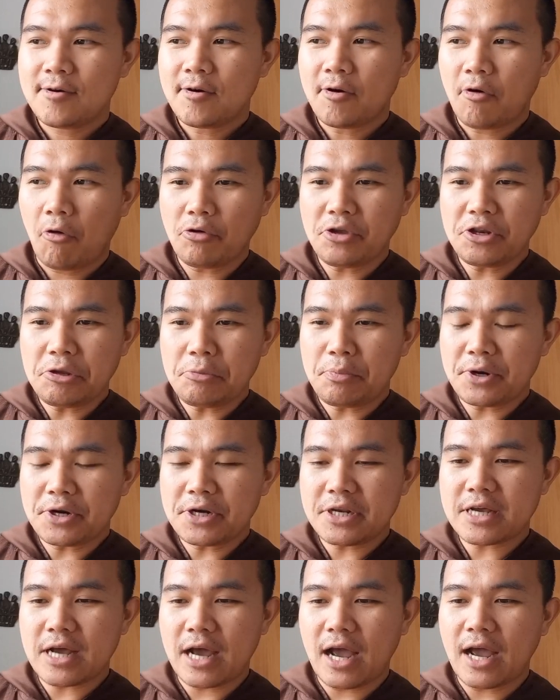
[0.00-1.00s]
Oh ini
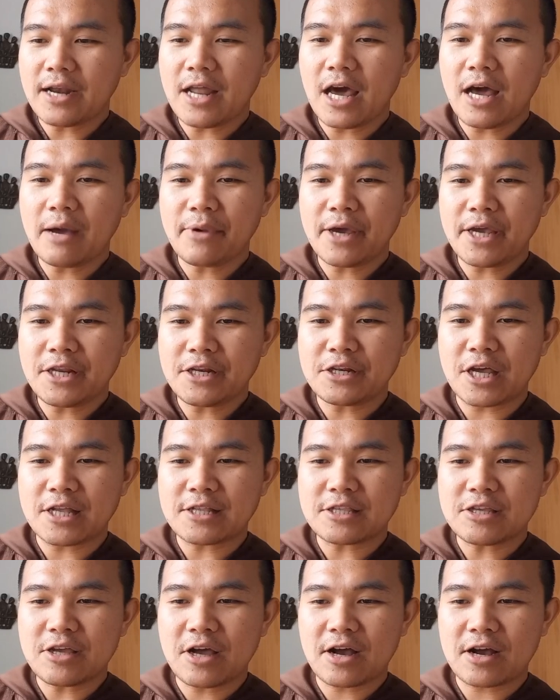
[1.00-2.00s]
pernikahan apa ini?
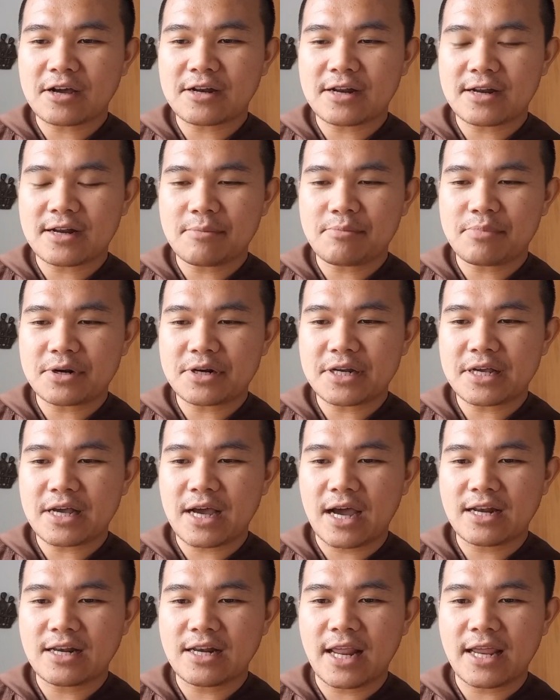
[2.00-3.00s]
Nanti akan ada
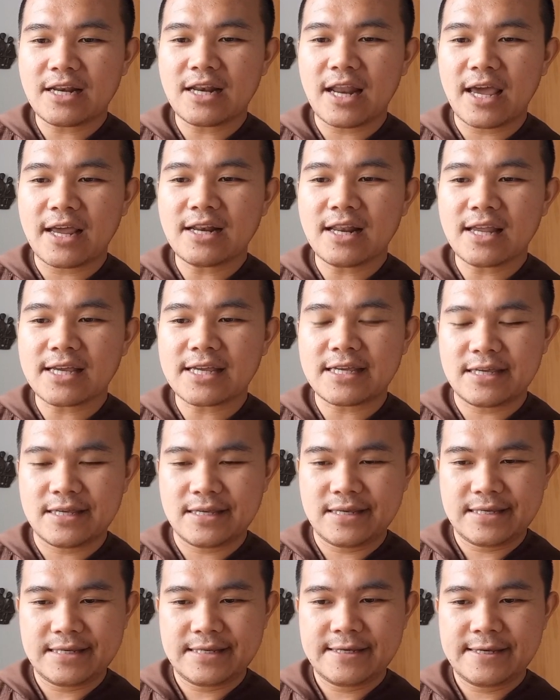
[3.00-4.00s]
pernikahan lain-lain
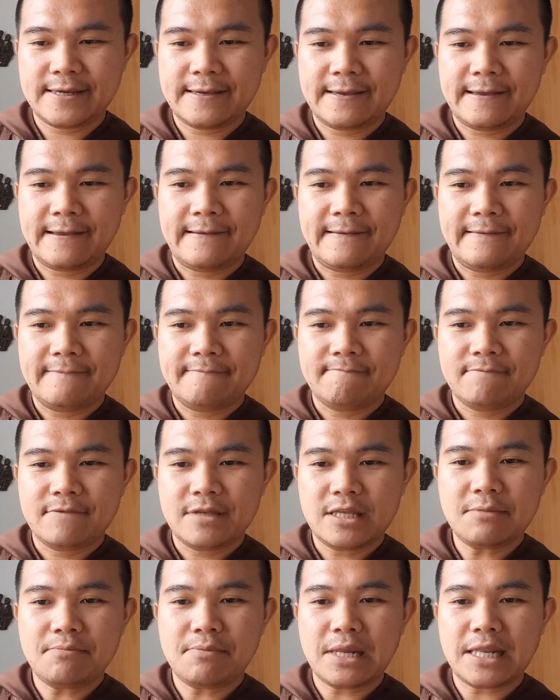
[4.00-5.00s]
lagi.
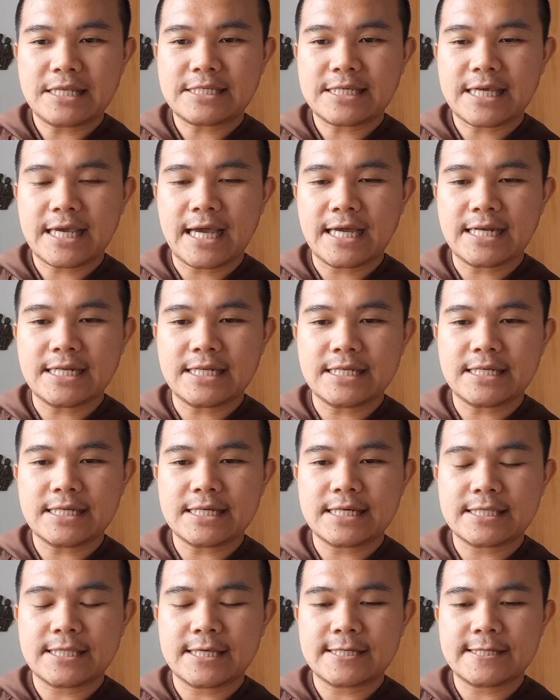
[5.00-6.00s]
Ini pelecehan ini
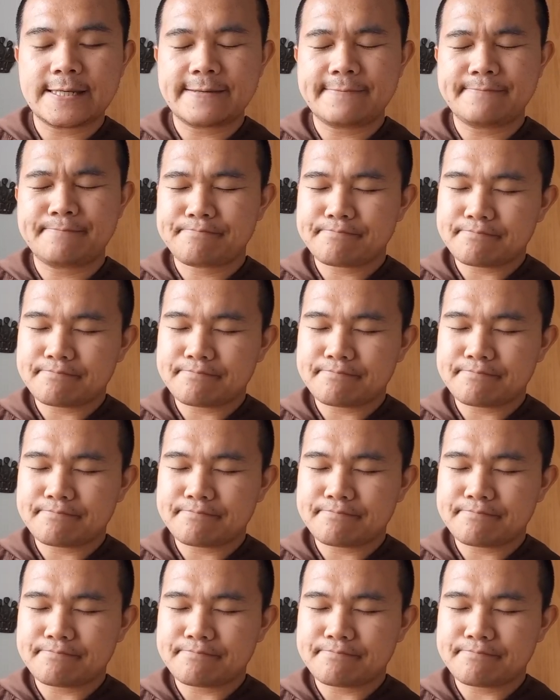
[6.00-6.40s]
katanya.